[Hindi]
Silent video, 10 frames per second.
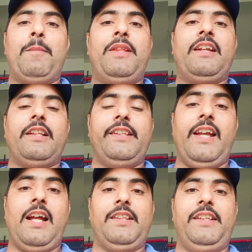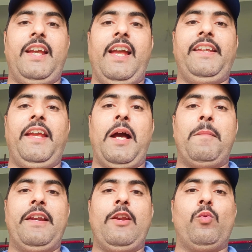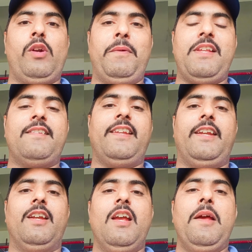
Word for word: अब दिक्कत यह आती है कि हमारे रूट में जैसे